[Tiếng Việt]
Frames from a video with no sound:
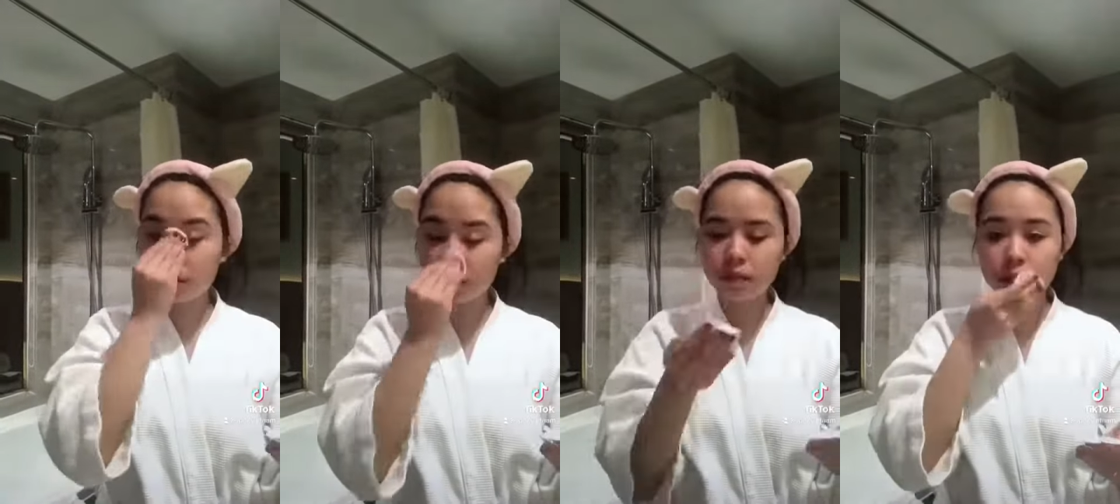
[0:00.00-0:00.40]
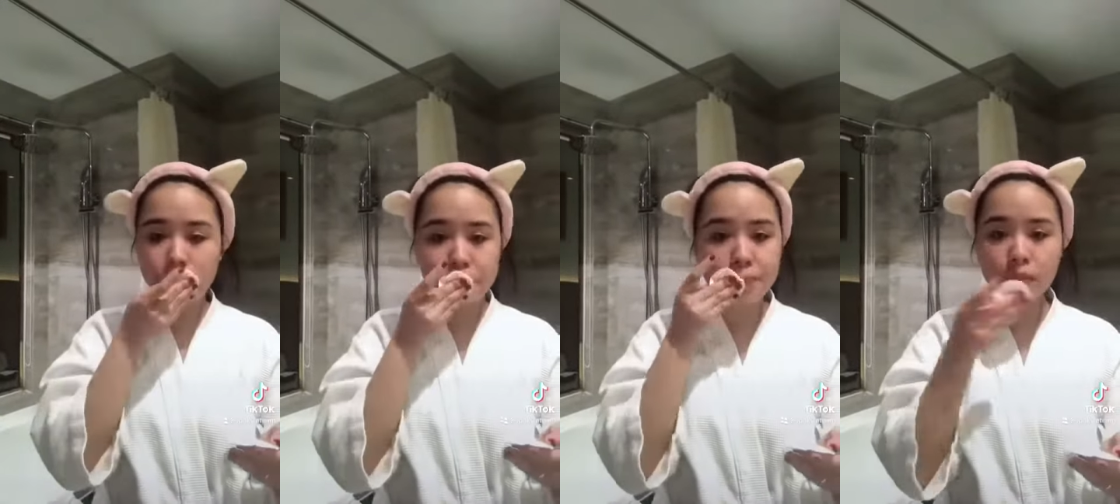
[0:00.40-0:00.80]
Đừng
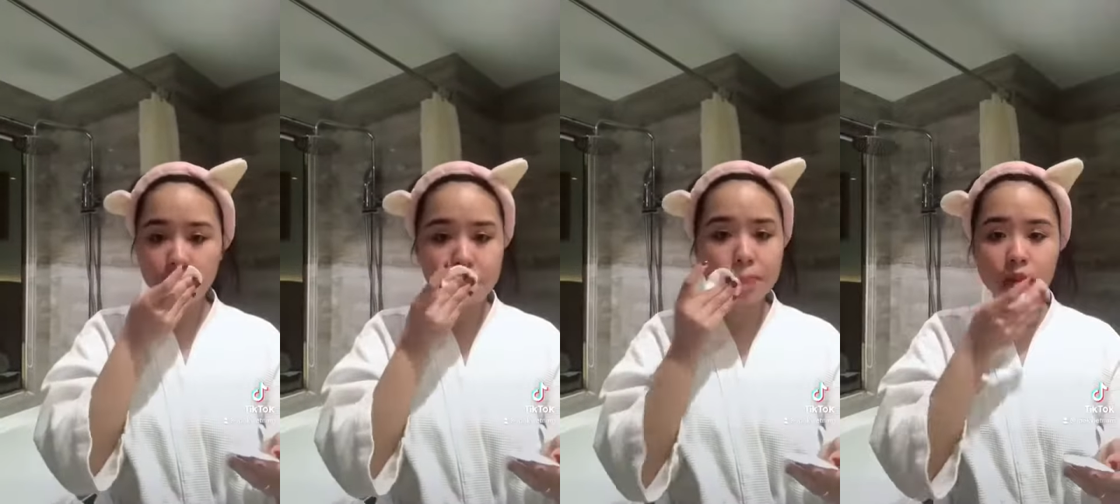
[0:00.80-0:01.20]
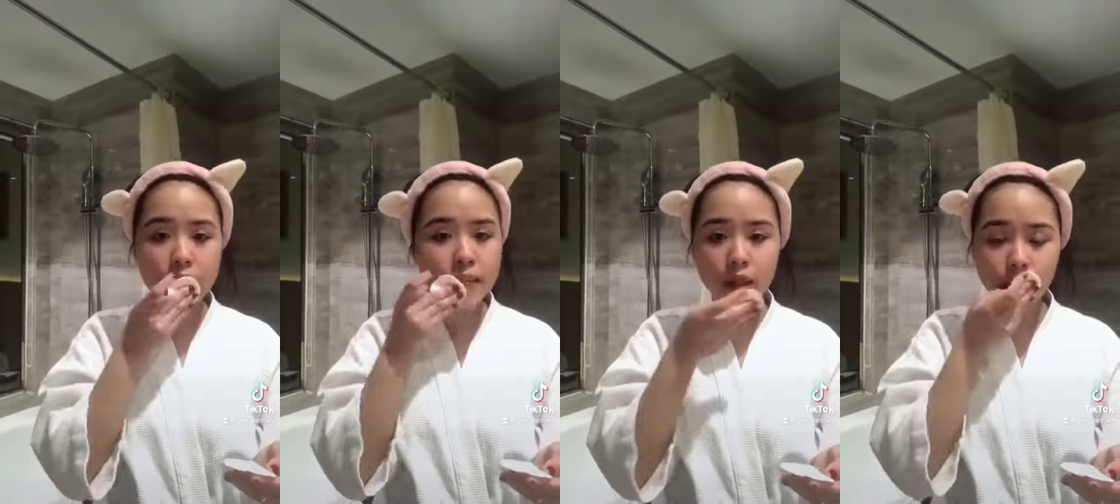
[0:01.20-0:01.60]
quên tẩy trang cả
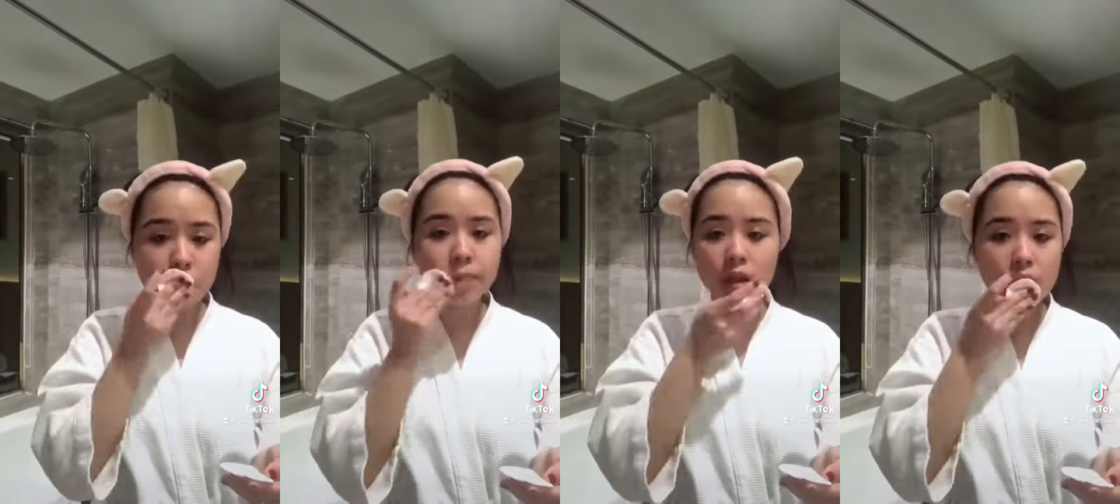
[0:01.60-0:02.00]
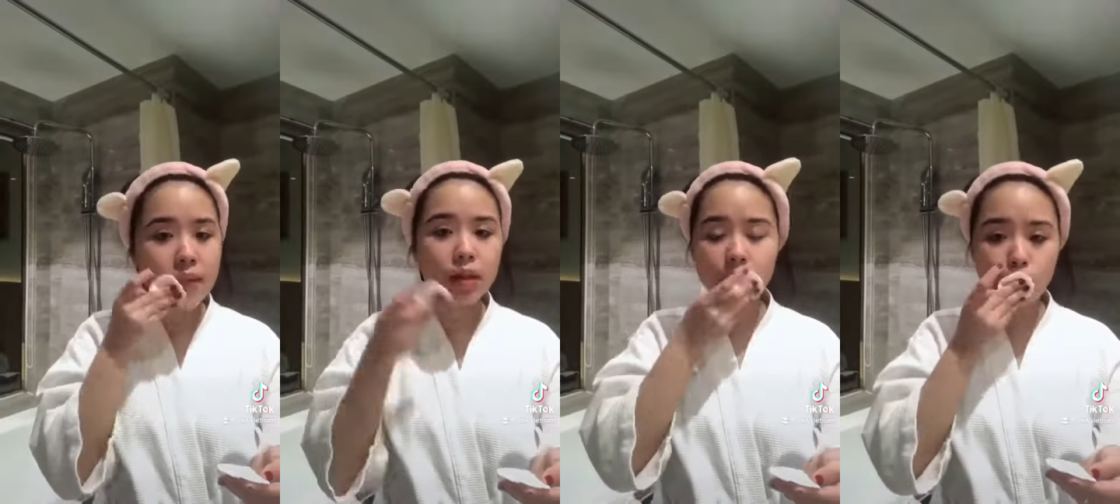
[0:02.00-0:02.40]
vùng cổ nữa
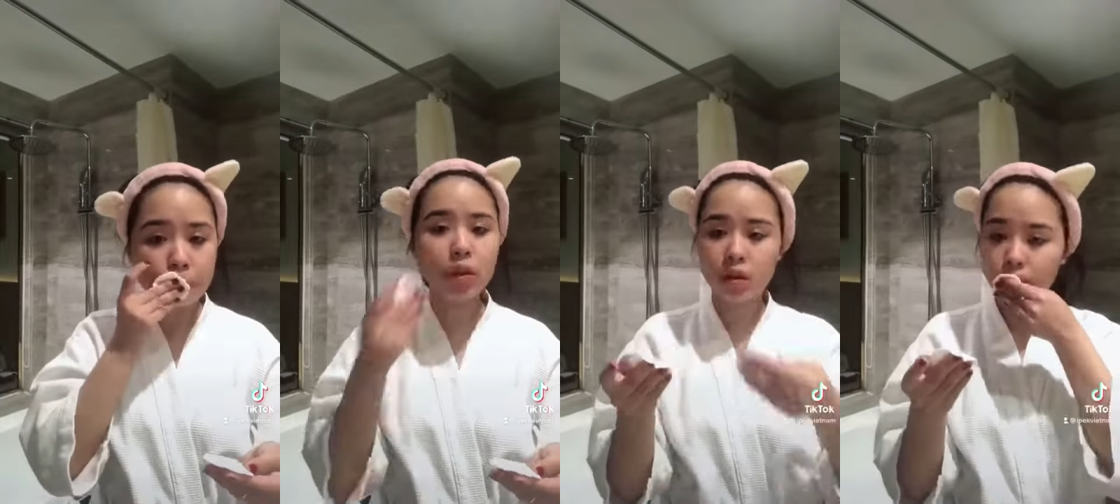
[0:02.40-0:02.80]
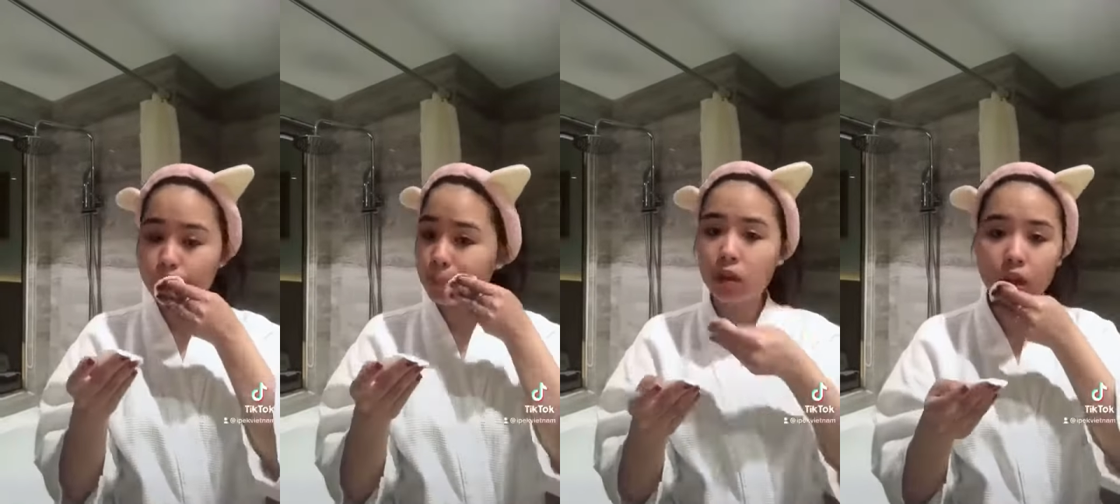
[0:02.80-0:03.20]
bạn nhé để
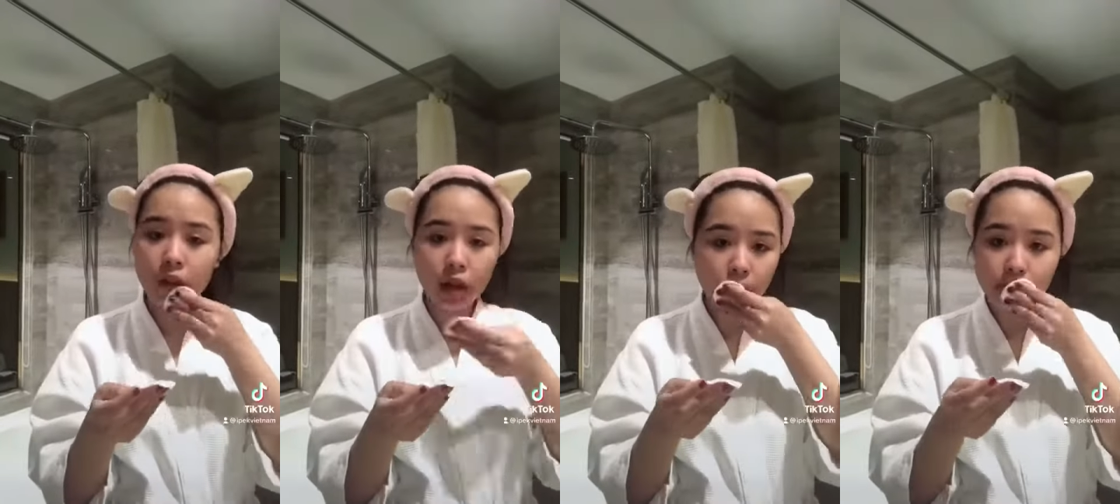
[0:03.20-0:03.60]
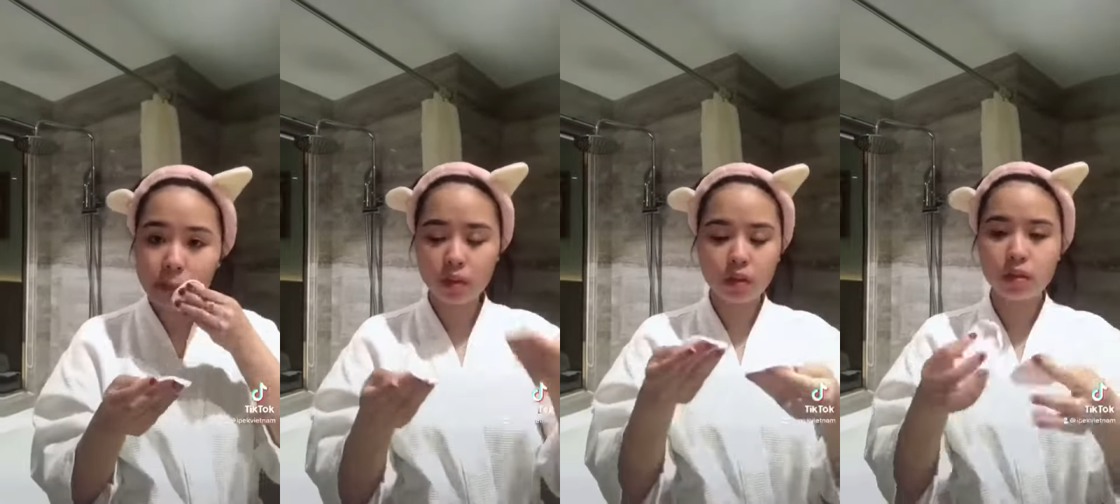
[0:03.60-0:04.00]
da mặt và da
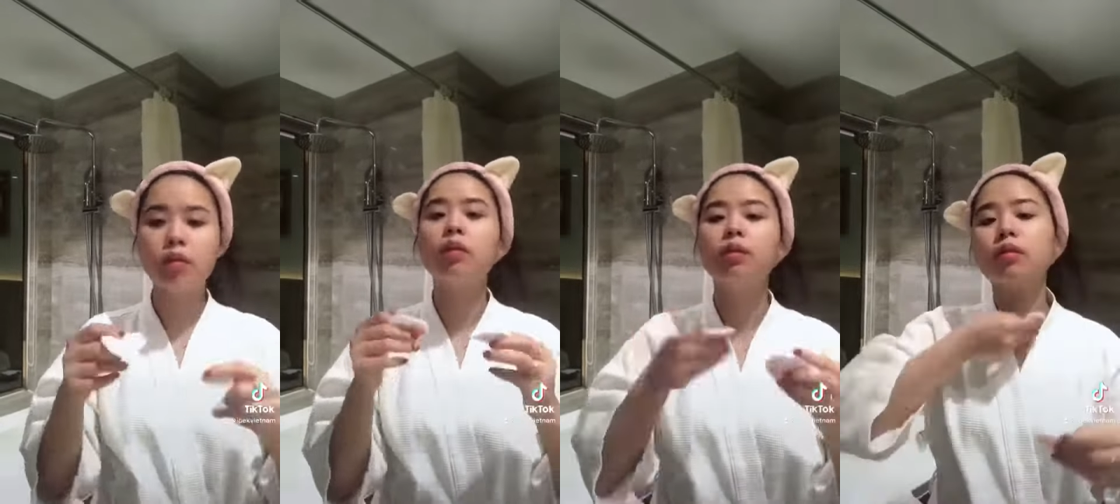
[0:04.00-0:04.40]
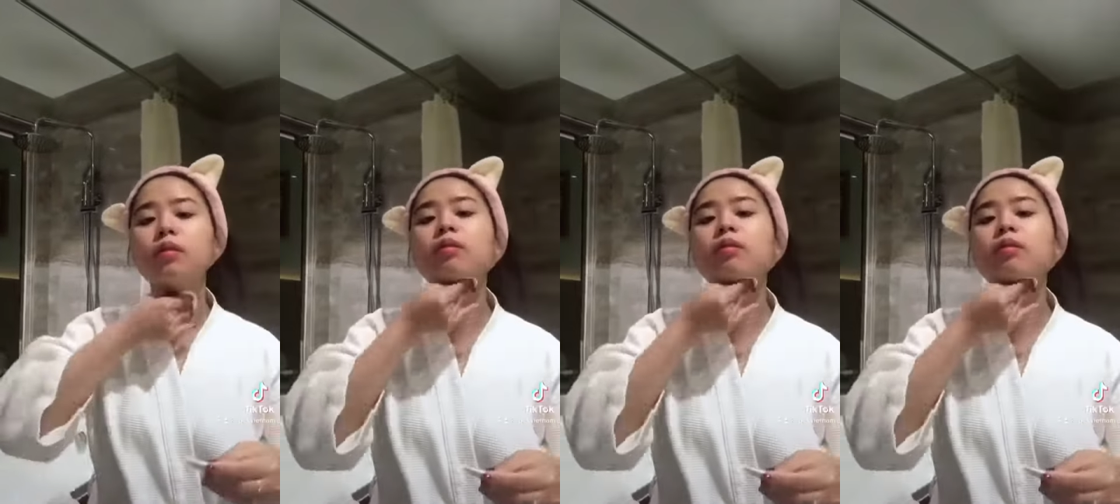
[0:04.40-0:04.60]
cổ luôn xinh